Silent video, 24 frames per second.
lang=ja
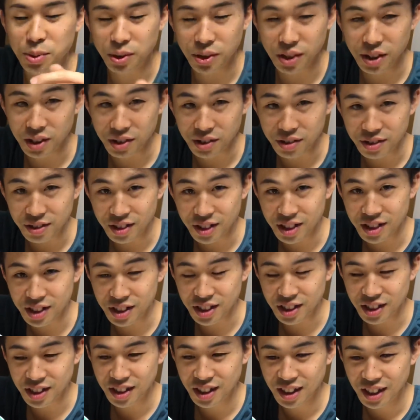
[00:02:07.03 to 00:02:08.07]
秒出てくるらし
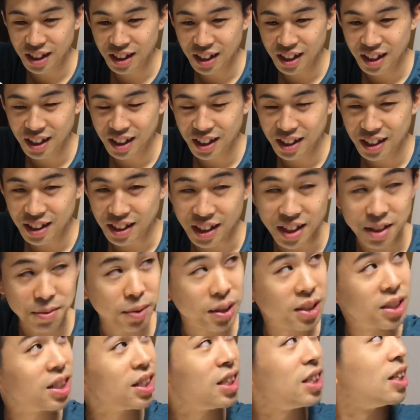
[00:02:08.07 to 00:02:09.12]
いただ今
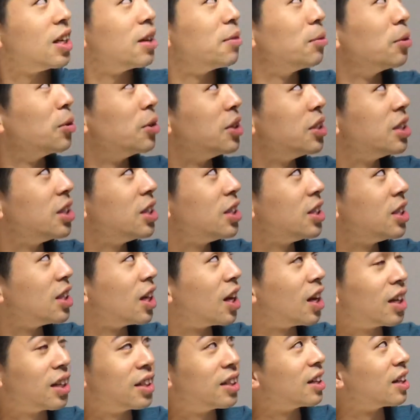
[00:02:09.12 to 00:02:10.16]
深夜もう1時
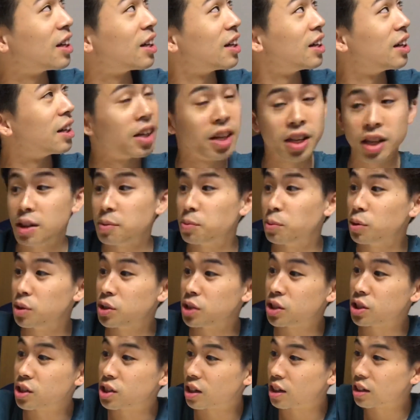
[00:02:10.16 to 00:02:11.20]
半だからえもう1
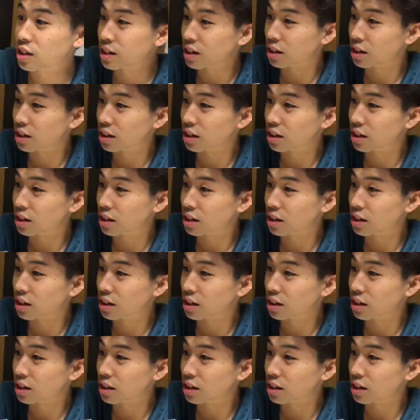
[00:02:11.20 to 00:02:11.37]
時半な